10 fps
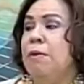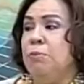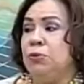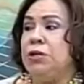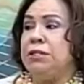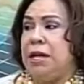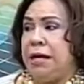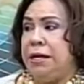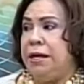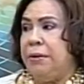muchas
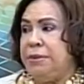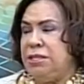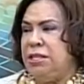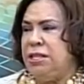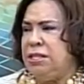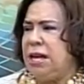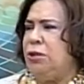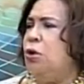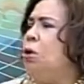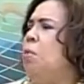carreras, a veces
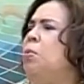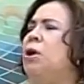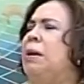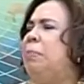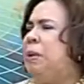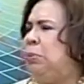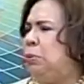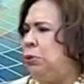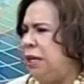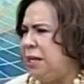iniciando por la
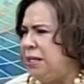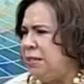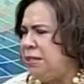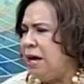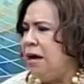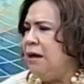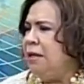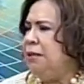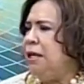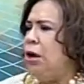prepotencia,
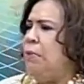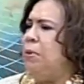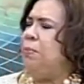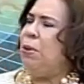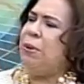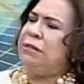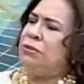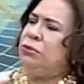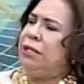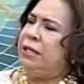de lo mismo
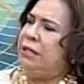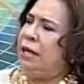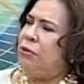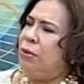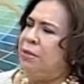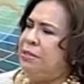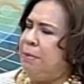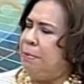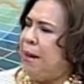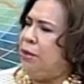si ustedes criado a veces
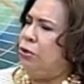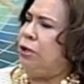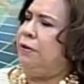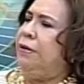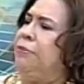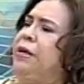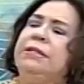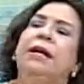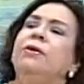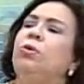en barrios que le
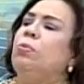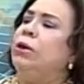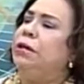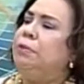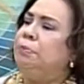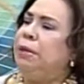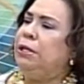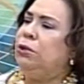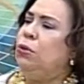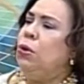faltan como el
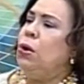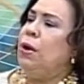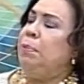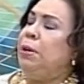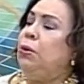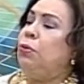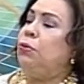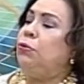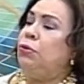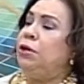respeto, pero son